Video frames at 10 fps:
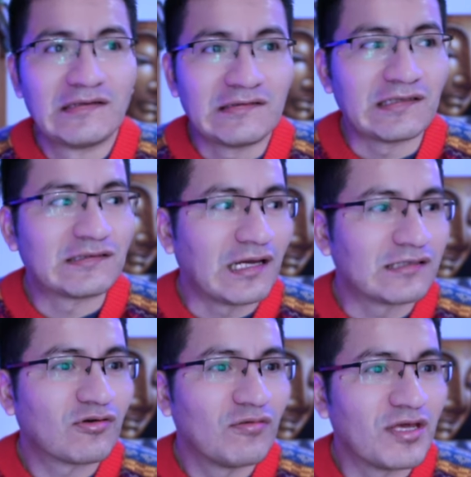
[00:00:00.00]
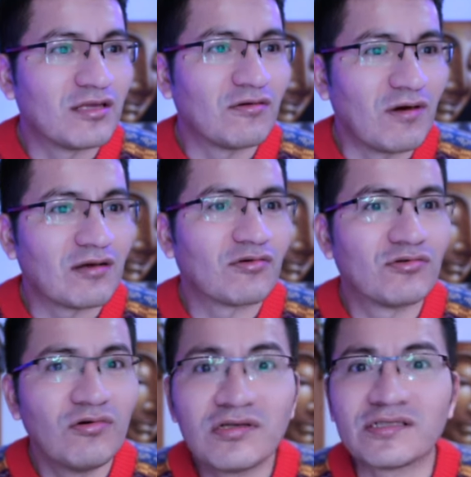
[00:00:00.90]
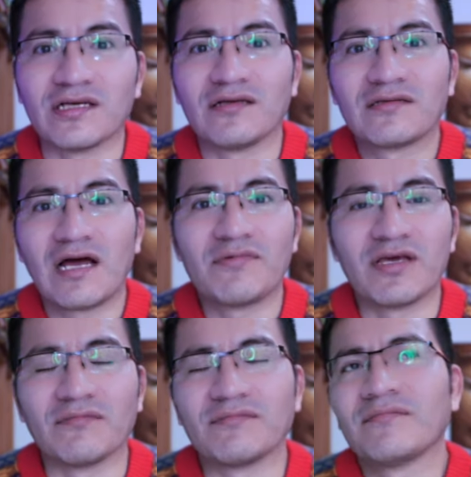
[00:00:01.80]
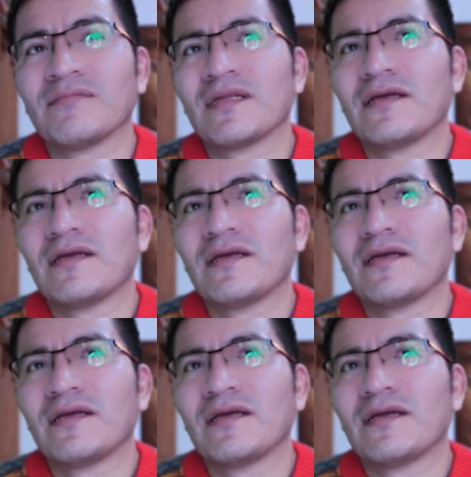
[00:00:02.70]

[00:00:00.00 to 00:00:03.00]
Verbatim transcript: y estás comiendo algo dulce también.